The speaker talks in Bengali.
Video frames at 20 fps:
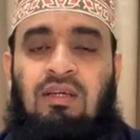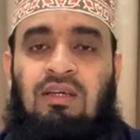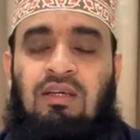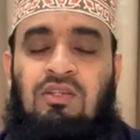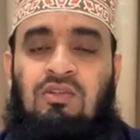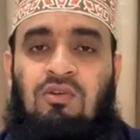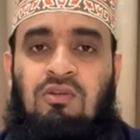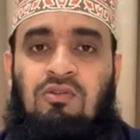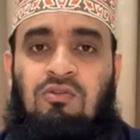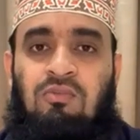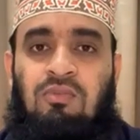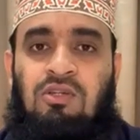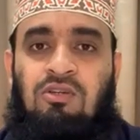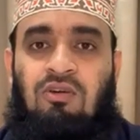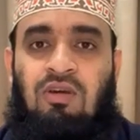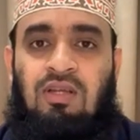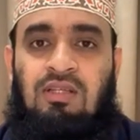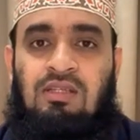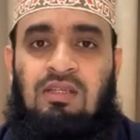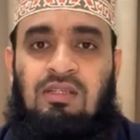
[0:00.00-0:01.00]
কিছু কিছু
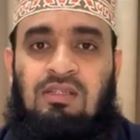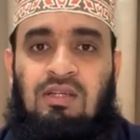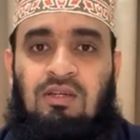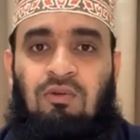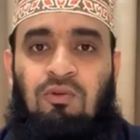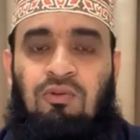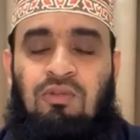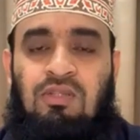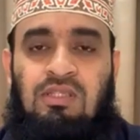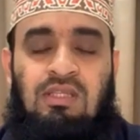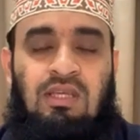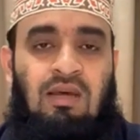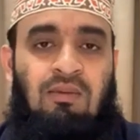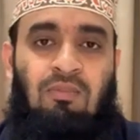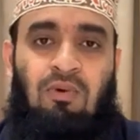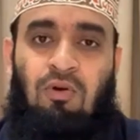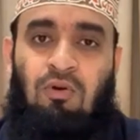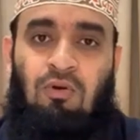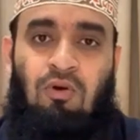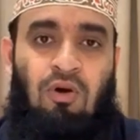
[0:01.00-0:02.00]
বিষয় আছে যেগুলোতে সিয়াম
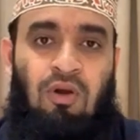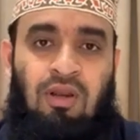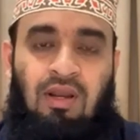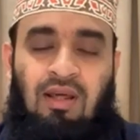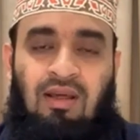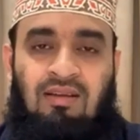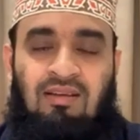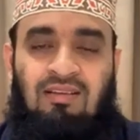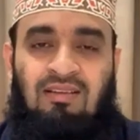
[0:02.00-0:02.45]
ভঙ্গ হয় না